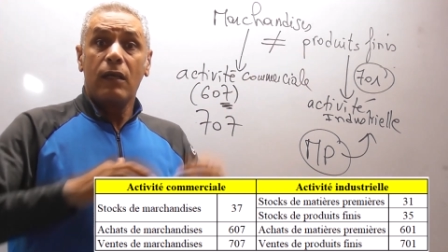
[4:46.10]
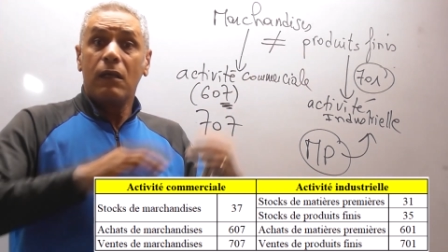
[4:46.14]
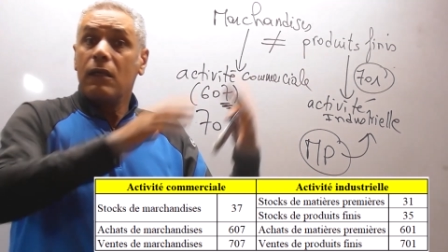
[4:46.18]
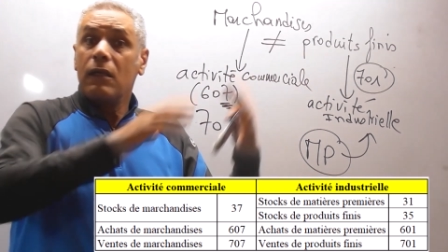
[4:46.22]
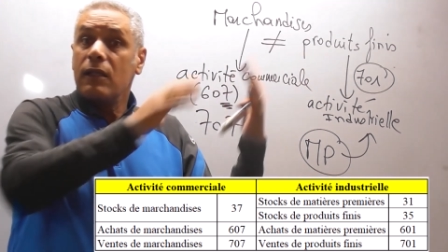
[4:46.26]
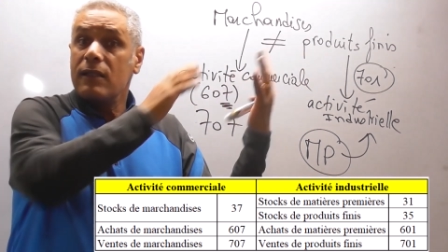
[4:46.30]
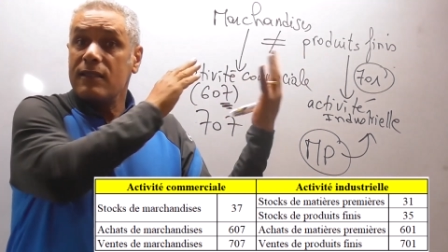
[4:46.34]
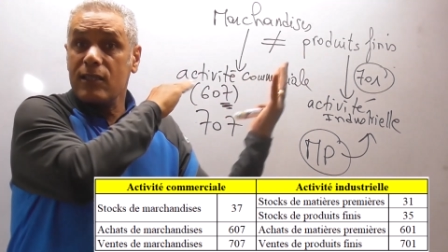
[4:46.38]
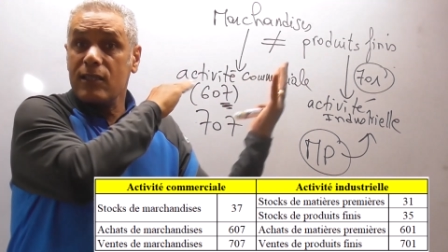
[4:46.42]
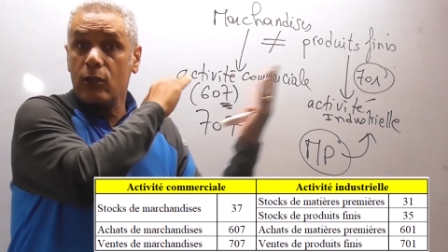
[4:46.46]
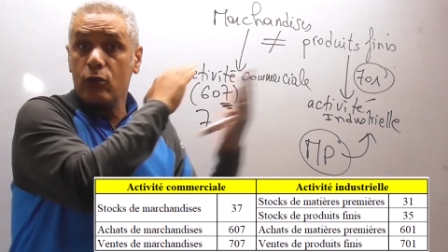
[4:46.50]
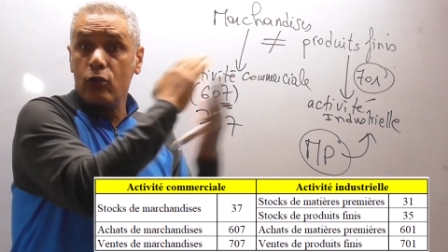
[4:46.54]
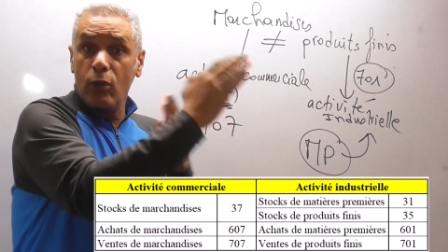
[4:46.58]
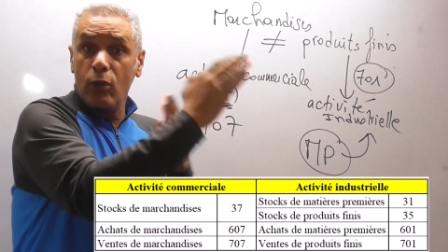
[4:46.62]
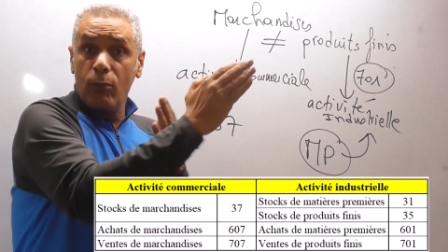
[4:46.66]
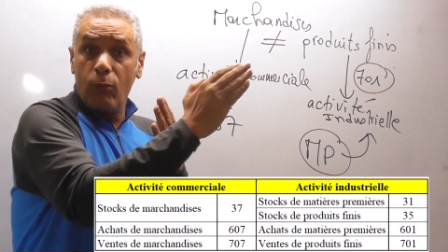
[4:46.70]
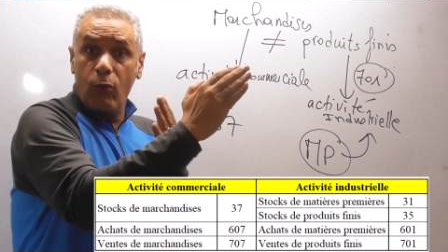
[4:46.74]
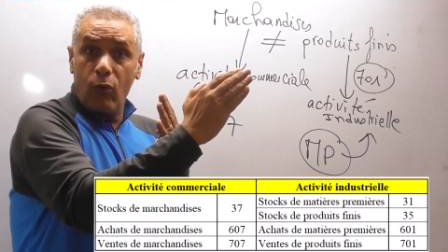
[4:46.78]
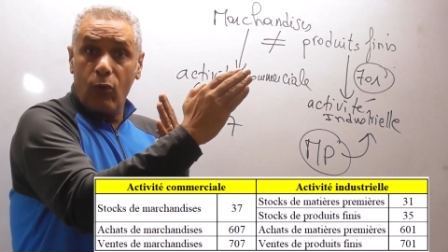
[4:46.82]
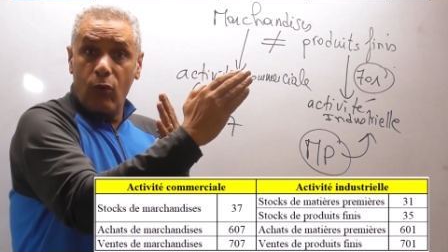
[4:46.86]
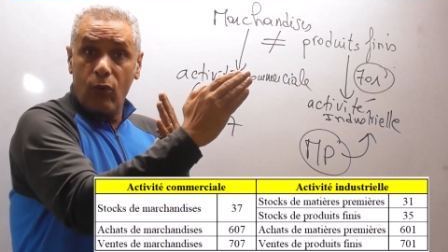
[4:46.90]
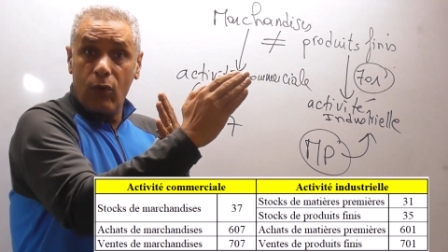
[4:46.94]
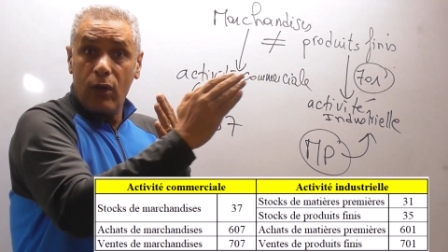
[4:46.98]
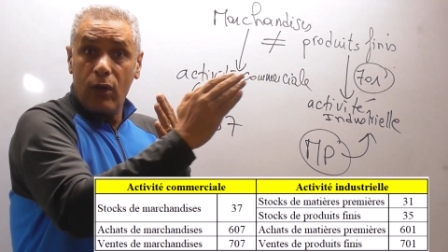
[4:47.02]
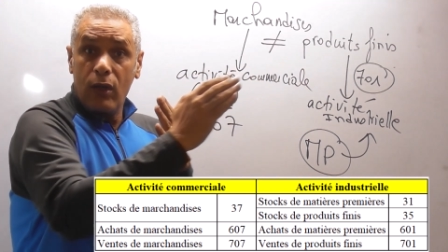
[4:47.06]
ces deux
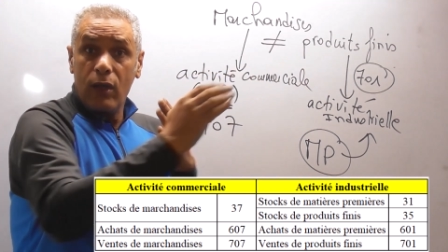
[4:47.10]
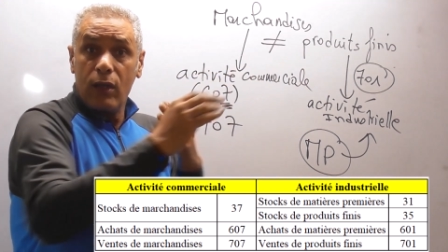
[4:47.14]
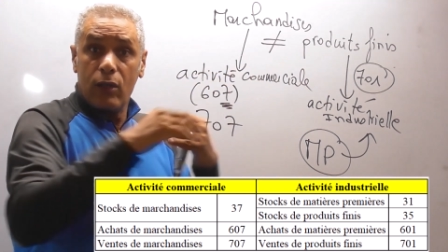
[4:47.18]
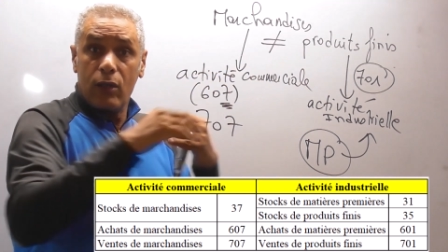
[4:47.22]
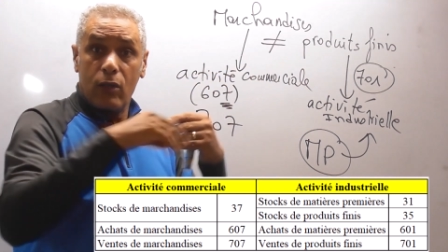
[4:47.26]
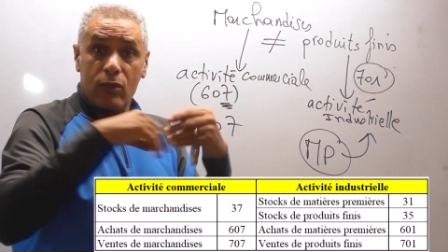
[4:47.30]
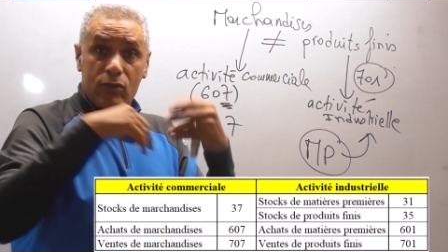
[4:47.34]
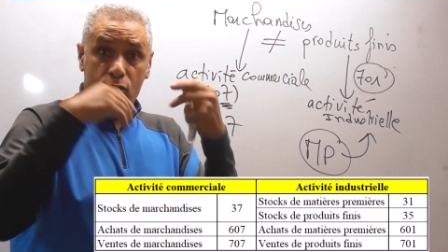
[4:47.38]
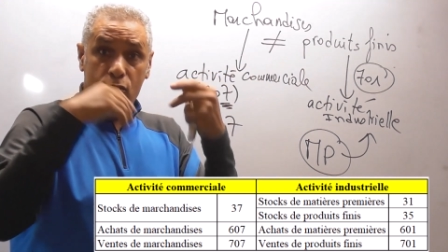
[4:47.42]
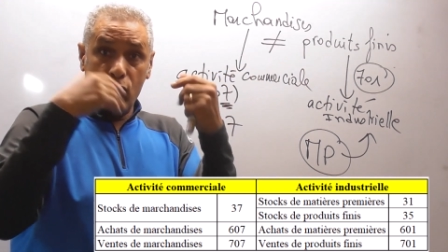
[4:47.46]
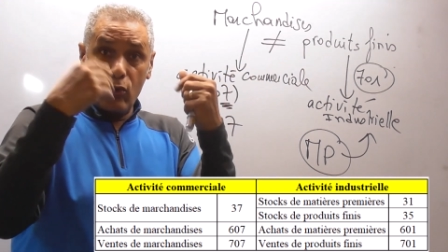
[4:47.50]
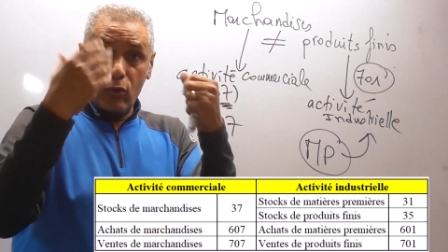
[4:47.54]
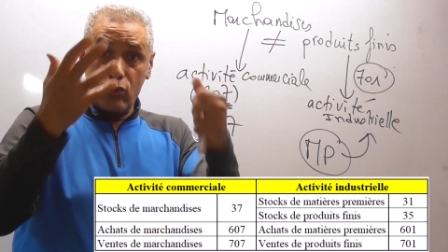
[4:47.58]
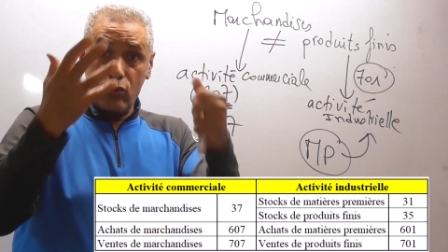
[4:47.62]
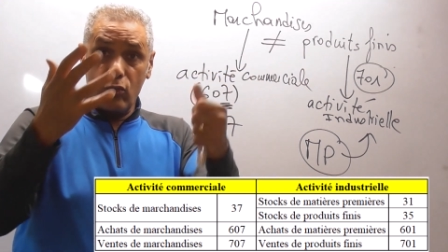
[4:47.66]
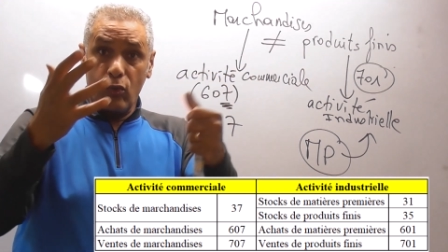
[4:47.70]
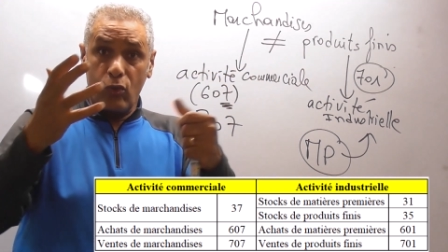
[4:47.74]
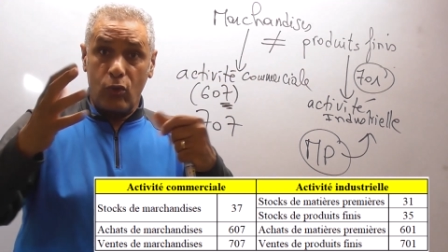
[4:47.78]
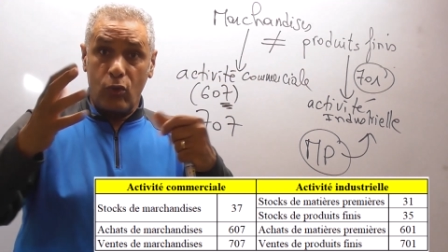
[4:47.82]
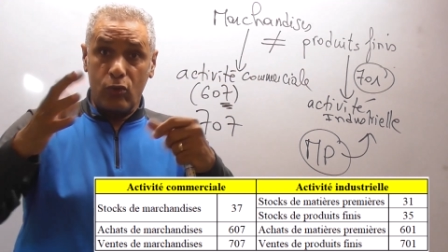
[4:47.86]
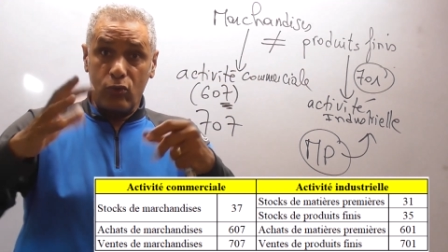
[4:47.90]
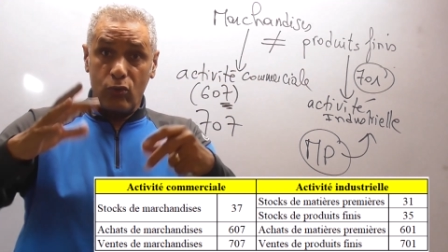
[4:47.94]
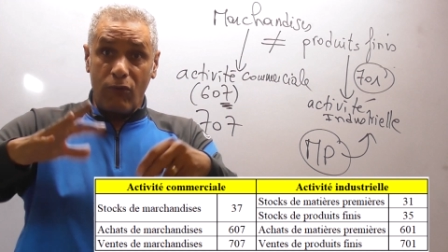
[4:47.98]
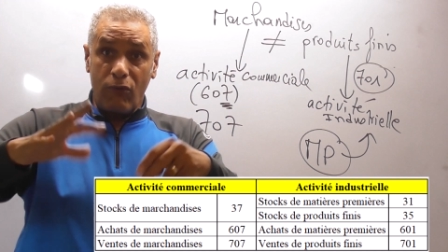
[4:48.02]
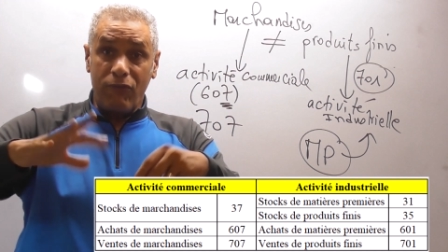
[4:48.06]
mots, surtout
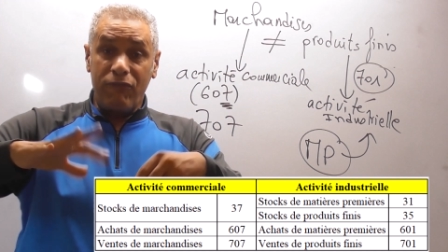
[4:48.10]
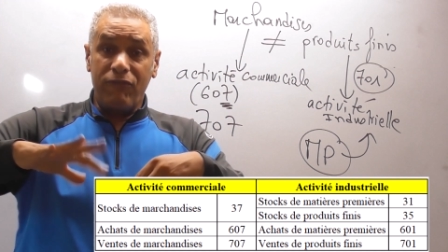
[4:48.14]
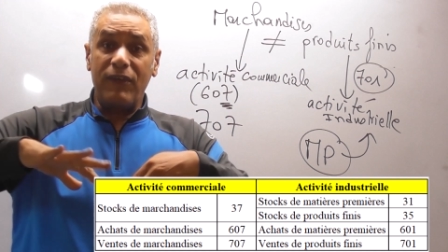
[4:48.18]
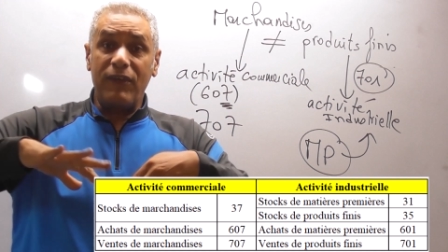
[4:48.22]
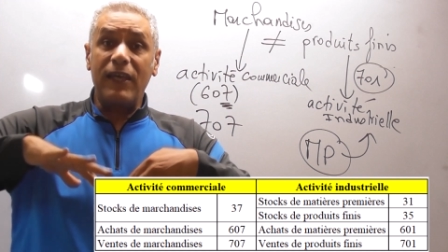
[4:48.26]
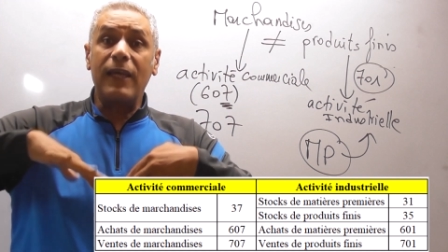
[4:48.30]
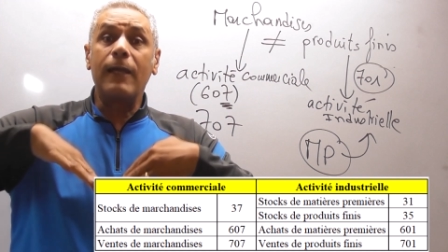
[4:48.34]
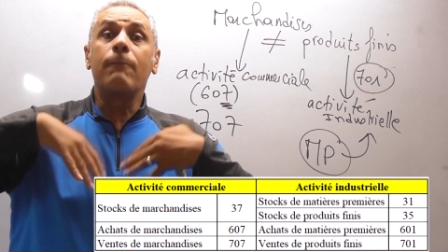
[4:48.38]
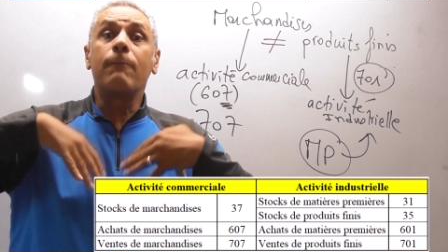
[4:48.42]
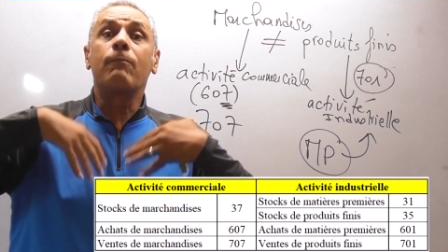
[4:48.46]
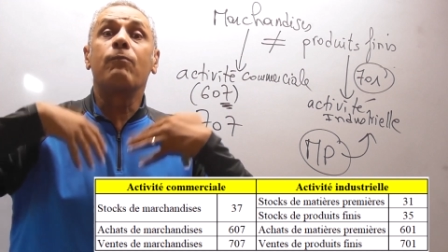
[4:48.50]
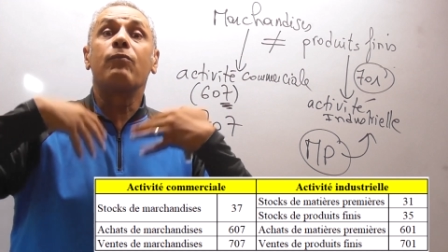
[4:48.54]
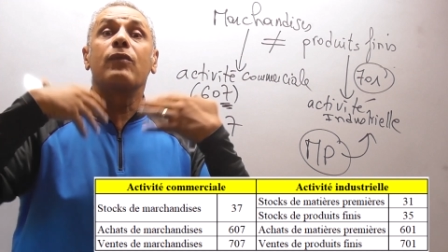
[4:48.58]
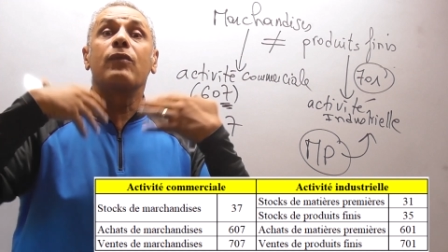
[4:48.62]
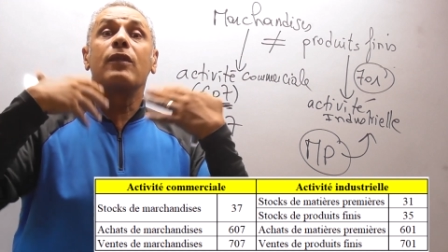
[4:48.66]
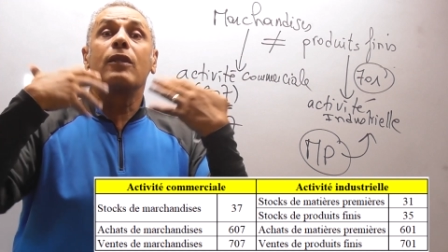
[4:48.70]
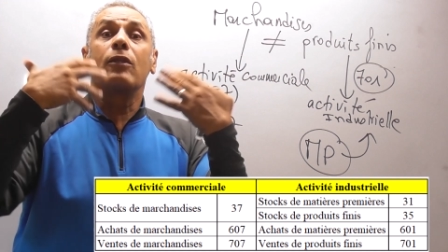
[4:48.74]
quand on fait